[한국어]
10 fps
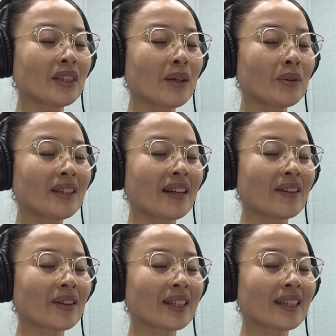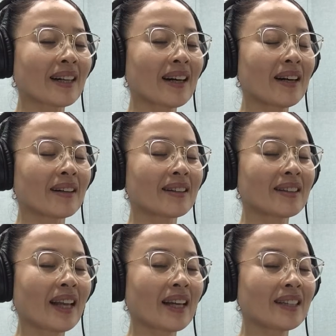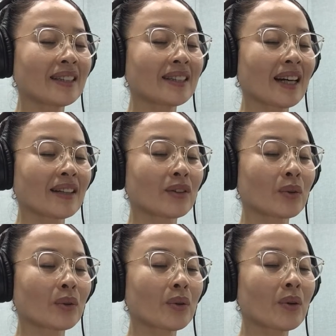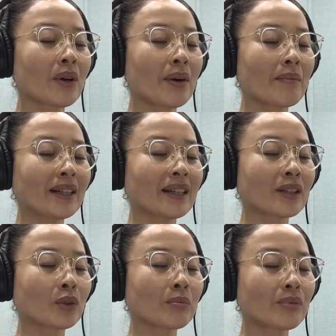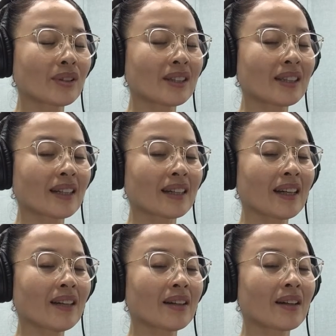체온이 내려가니까 냉해지지 않도록 바닥을 좀 푹신하게